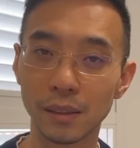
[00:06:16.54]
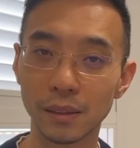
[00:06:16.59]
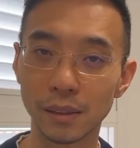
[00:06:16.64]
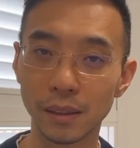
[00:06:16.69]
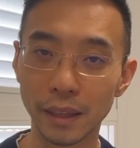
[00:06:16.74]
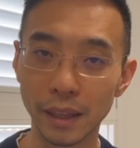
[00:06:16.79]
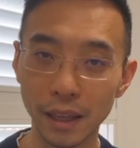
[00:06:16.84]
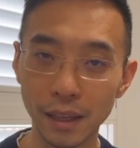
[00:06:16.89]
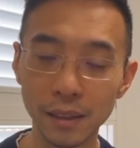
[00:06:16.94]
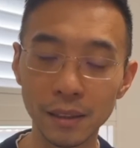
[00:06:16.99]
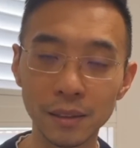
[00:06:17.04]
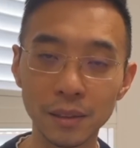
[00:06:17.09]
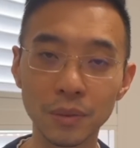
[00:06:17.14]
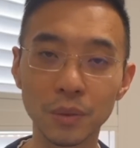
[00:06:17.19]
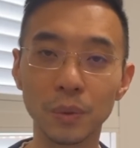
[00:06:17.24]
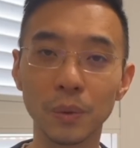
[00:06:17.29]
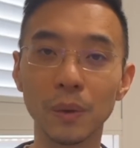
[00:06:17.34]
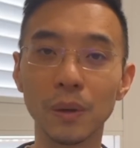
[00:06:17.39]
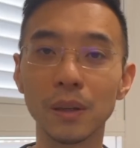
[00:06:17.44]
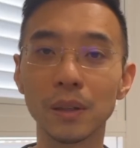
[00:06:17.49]
联合
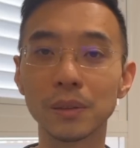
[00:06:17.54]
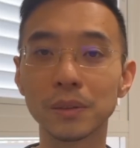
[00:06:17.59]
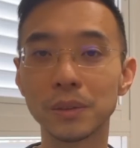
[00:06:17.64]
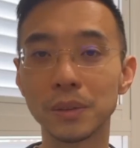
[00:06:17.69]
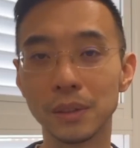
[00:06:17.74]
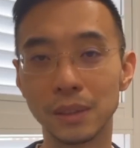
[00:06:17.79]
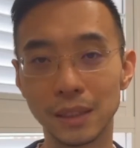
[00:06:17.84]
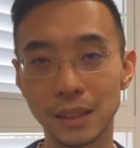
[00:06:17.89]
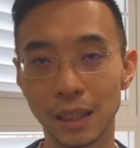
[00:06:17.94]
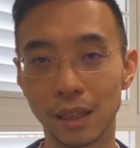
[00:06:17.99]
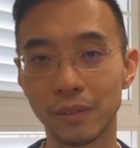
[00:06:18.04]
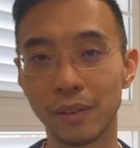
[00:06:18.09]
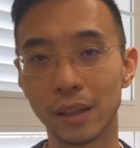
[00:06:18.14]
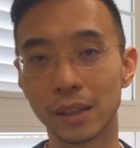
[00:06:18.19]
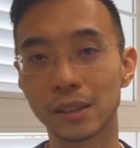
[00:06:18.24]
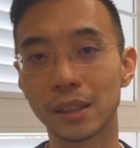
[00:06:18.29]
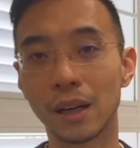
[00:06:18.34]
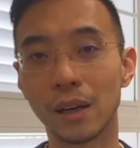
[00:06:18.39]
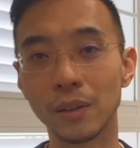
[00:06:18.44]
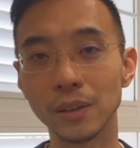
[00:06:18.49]
国去解放
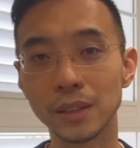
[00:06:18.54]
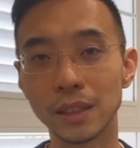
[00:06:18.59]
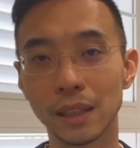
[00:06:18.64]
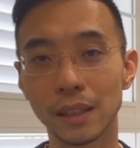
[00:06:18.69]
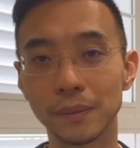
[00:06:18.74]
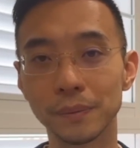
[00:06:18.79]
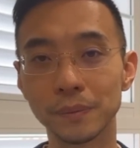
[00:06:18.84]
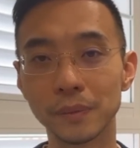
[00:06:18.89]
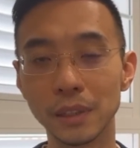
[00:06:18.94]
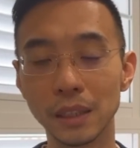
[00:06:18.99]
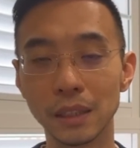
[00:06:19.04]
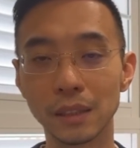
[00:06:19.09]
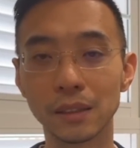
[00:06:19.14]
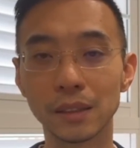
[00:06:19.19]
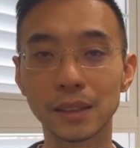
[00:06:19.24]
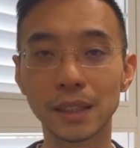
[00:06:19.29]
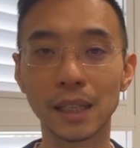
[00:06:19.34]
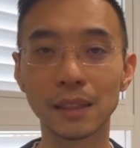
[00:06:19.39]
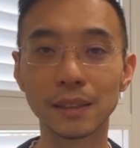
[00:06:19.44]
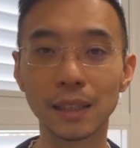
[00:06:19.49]
朝鲜，你是
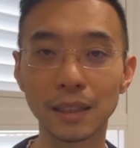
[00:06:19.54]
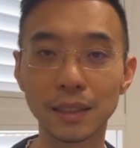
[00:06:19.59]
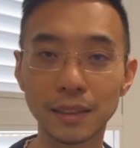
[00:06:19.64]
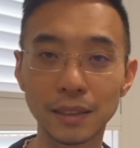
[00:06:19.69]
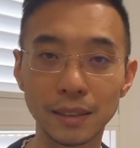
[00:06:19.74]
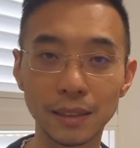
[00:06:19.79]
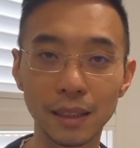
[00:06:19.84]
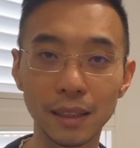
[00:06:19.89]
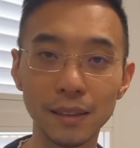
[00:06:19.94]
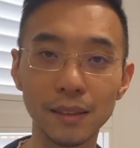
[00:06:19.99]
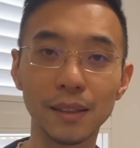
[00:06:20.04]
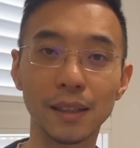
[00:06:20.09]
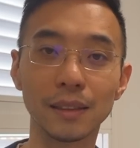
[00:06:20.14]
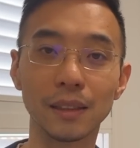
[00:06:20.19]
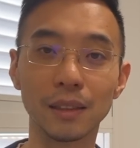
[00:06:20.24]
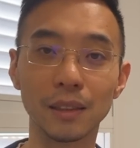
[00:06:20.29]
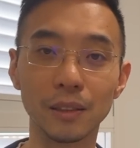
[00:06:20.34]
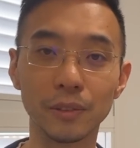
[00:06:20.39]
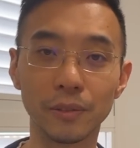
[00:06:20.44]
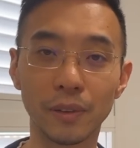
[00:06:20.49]
站在邪恶
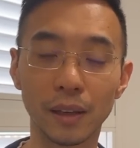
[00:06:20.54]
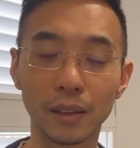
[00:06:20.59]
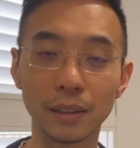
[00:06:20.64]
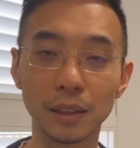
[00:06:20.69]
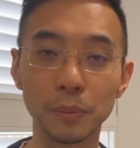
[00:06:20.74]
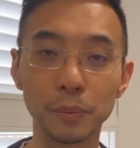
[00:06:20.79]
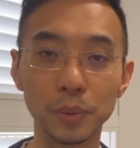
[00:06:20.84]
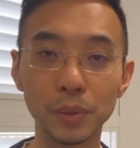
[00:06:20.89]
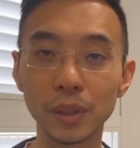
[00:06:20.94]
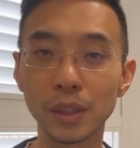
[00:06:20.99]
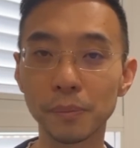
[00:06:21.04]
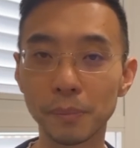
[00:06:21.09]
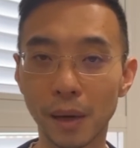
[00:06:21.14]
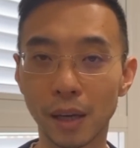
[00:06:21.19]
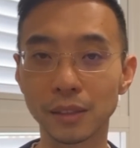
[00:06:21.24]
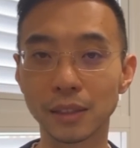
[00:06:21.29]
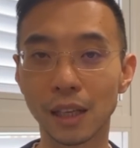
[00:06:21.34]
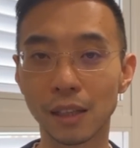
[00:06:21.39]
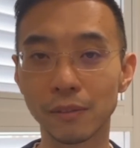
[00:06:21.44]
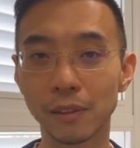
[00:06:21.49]
的一方，你不是保
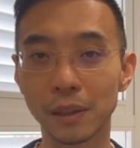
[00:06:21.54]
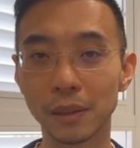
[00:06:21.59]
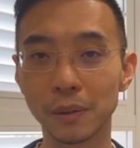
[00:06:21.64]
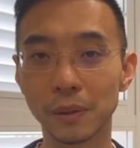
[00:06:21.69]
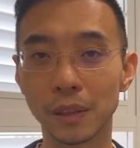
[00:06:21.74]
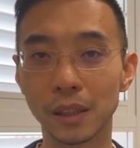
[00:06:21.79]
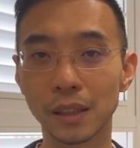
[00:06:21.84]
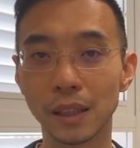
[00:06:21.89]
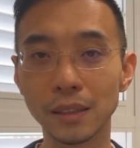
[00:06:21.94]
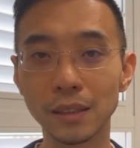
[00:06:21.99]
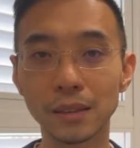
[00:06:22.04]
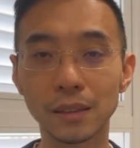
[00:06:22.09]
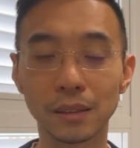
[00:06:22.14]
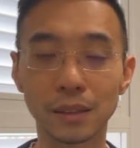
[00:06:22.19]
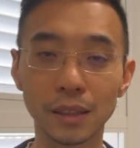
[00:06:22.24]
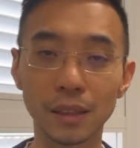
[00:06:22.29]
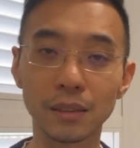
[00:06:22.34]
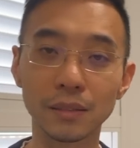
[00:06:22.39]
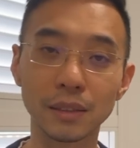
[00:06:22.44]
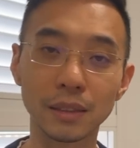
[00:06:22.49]
家卫国，人家只
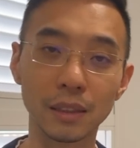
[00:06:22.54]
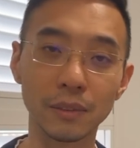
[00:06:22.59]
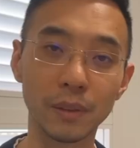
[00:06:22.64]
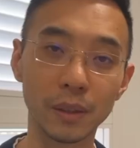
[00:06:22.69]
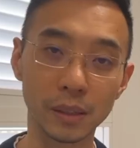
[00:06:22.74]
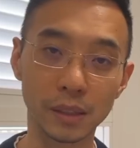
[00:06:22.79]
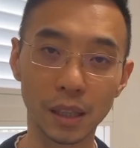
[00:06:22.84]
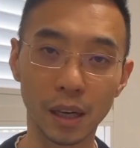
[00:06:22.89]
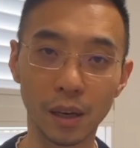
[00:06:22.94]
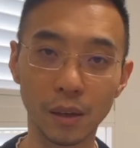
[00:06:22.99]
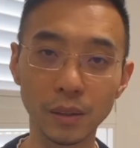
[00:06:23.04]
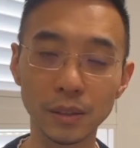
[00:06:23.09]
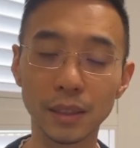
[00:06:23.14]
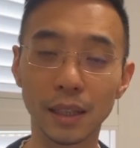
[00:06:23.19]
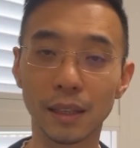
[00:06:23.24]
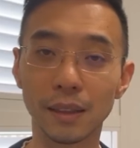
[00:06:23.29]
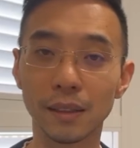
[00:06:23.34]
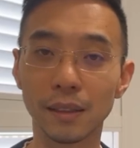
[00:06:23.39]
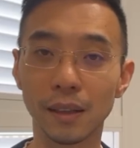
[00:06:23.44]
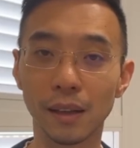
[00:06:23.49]
是要解放朝鲜。
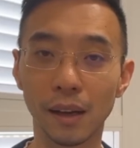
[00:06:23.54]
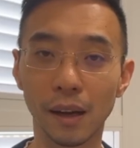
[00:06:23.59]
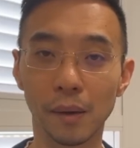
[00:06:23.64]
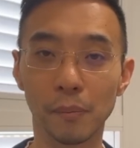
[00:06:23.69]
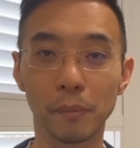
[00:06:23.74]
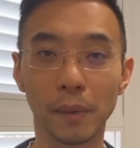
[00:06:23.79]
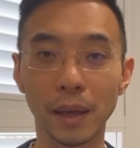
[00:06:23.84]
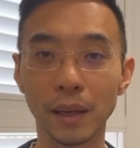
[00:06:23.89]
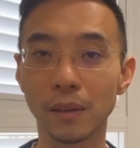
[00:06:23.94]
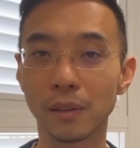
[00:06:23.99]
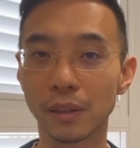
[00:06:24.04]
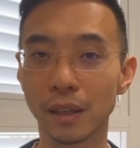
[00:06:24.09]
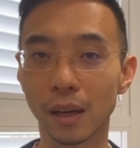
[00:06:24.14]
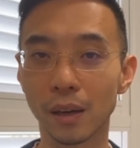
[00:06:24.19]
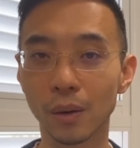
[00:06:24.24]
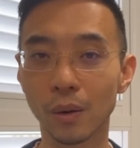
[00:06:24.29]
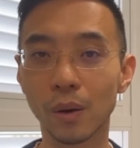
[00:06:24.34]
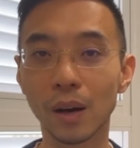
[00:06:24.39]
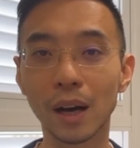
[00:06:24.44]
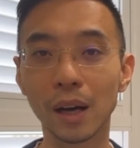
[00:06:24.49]
啊，没有要
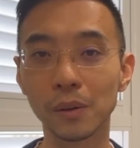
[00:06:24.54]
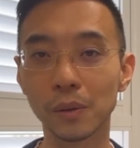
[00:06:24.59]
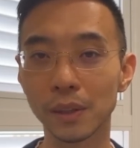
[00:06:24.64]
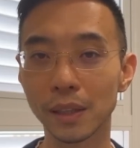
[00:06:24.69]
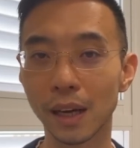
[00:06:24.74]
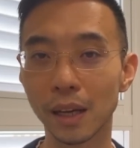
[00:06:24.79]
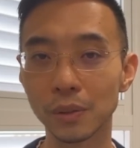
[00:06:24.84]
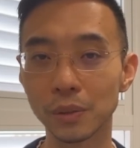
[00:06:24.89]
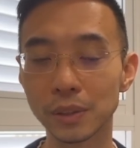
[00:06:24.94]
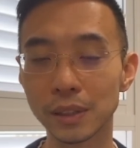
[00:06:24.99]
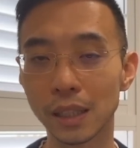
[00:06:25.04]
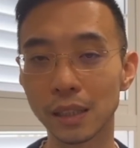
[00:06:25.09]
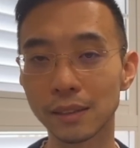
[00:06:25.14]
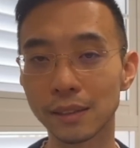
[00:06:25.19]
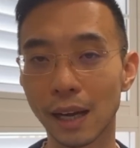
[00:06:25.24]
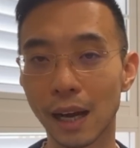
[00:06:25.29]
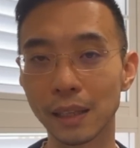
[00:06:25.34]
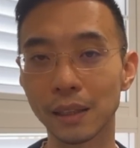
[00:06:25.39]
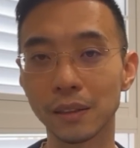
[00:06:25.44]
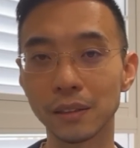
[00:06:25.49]
跨过鸭绿江
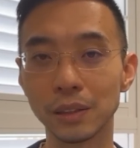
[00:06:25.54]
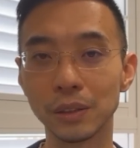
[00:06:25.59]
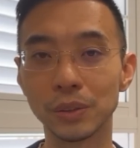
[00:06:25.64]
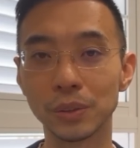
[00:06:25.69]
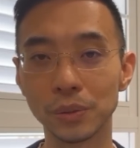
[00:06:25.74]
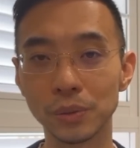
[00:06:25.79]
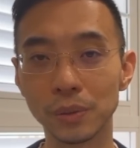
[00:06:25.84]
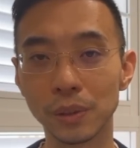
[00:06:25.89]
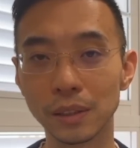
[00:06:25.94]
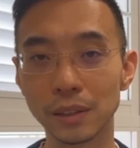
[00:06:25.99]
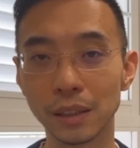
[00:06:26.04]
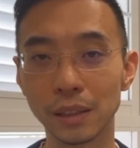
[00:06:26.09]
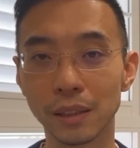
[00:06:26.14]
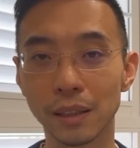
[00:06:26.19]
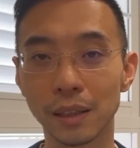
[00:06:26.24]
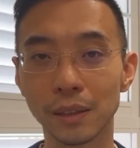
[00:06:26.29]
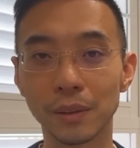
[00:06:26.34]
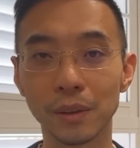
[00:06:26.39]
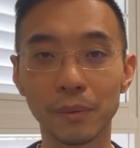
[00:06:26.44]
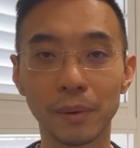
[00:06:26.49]
打到你中国境
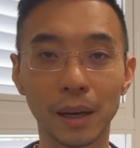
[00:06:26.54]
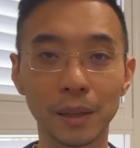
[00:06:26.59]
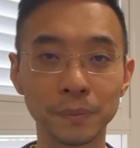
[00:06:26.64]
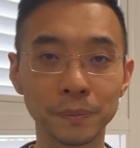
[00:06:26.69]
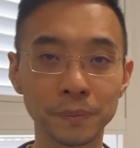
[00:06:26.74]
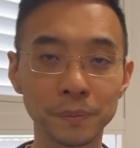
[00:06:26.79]
内，对吧？